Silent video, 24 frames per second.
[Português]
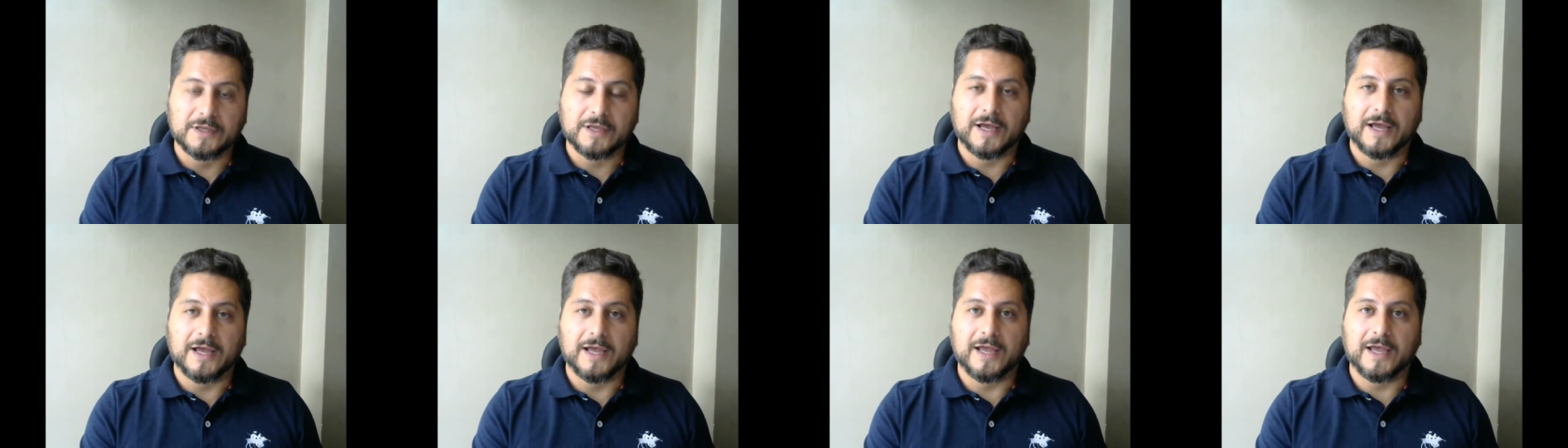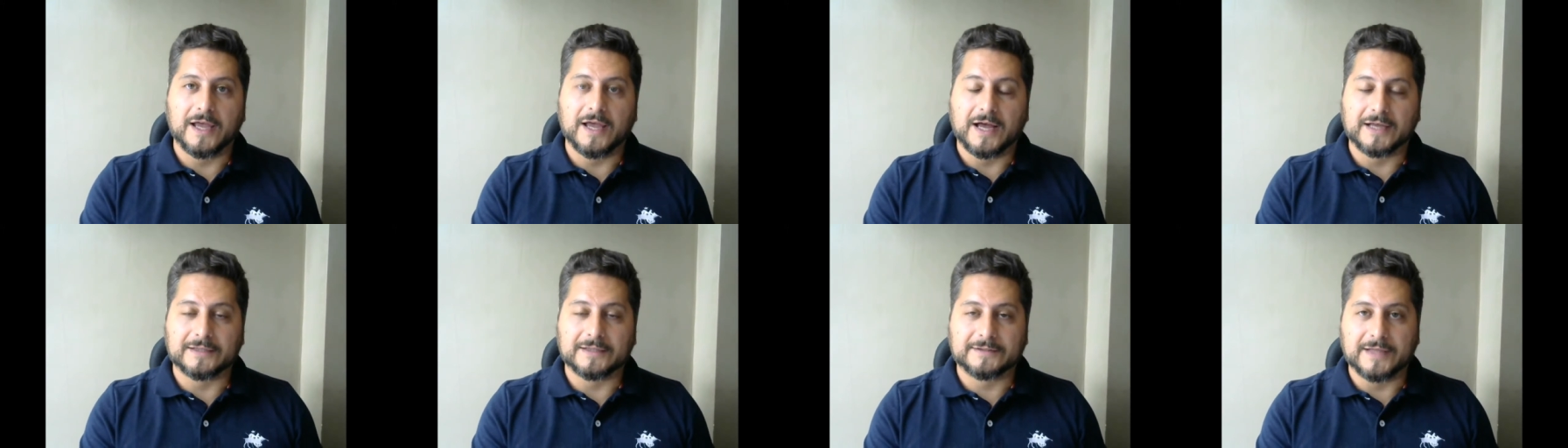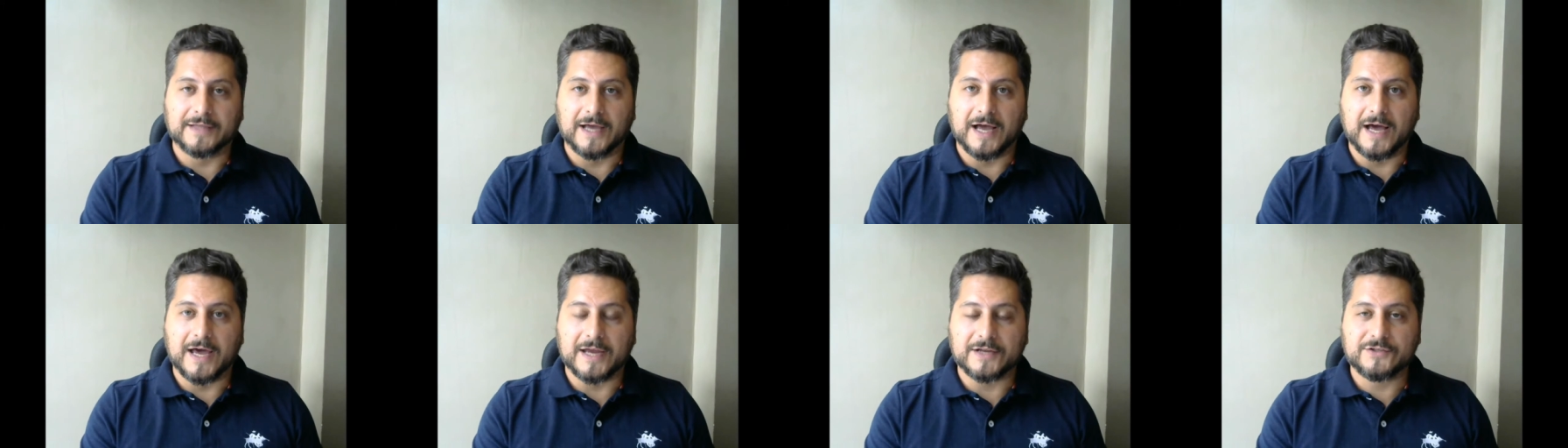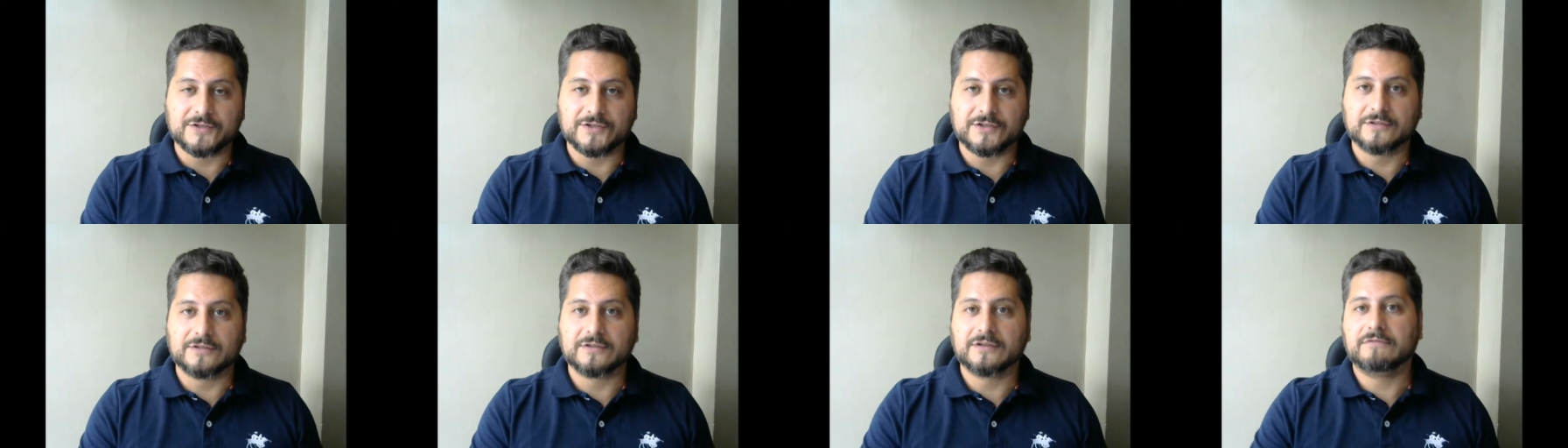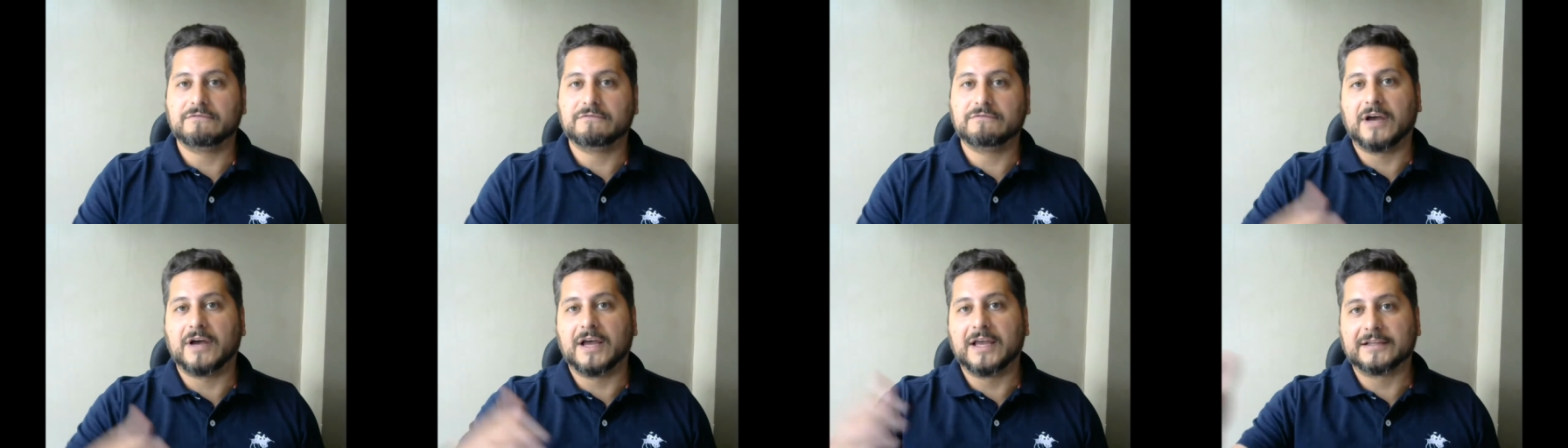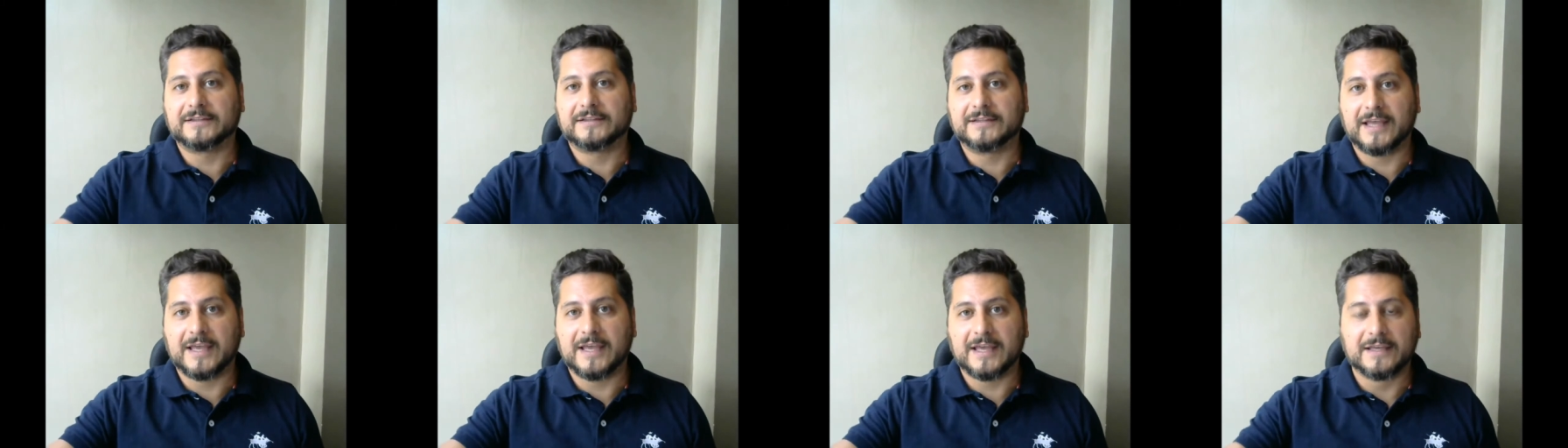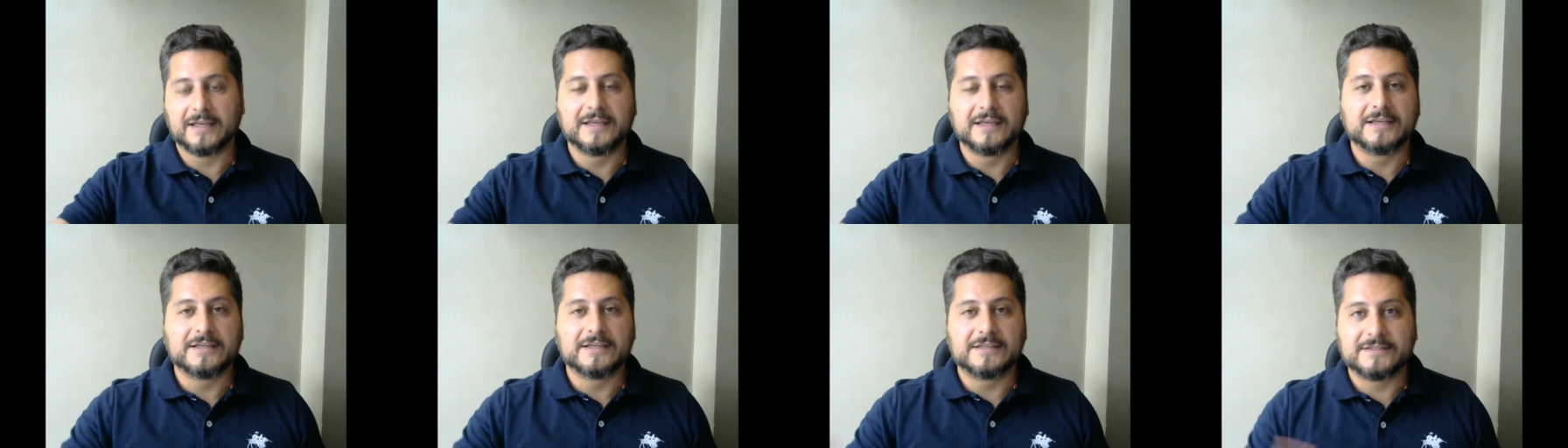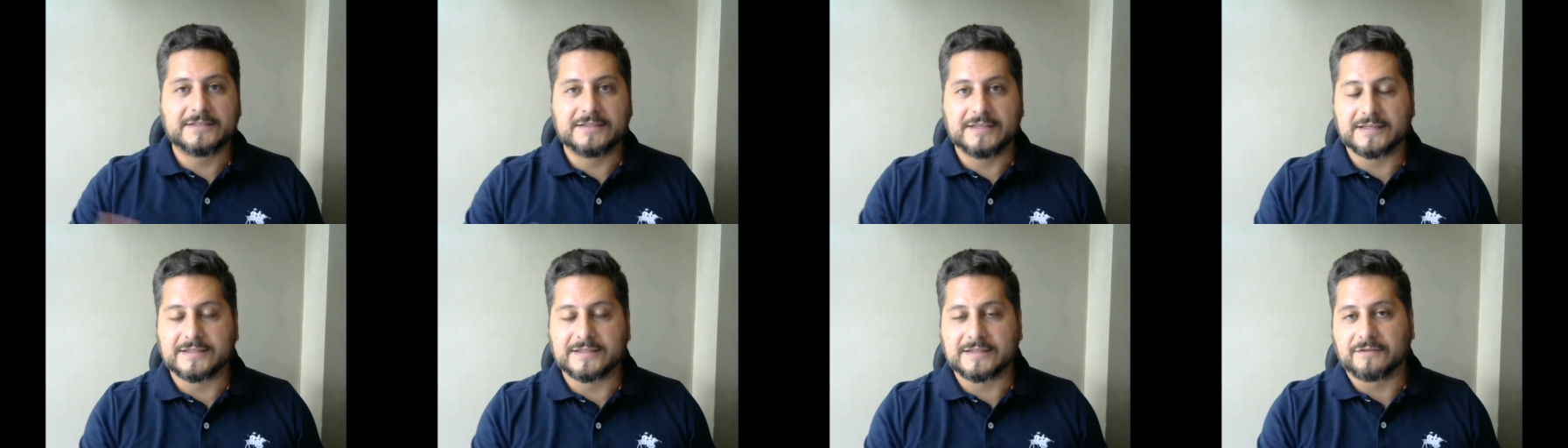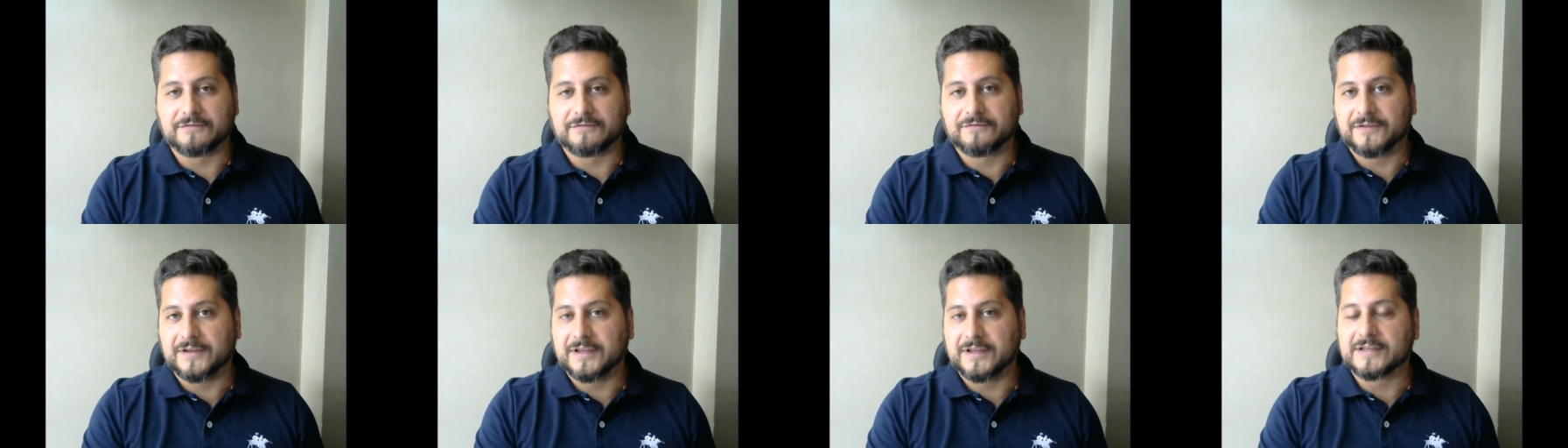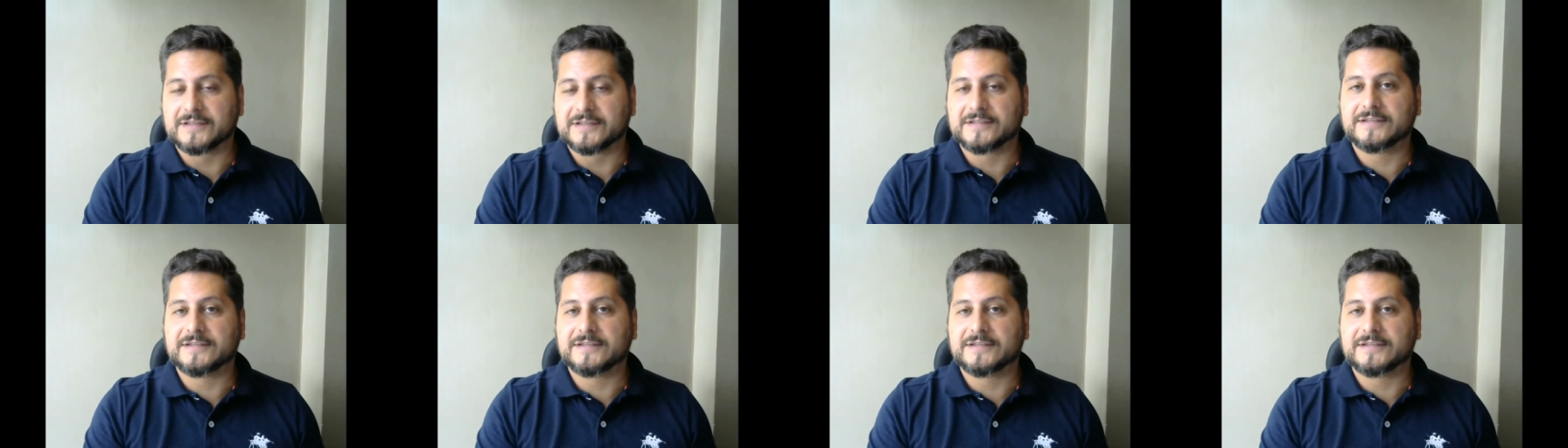é, à tarde e vai até sexta-feira,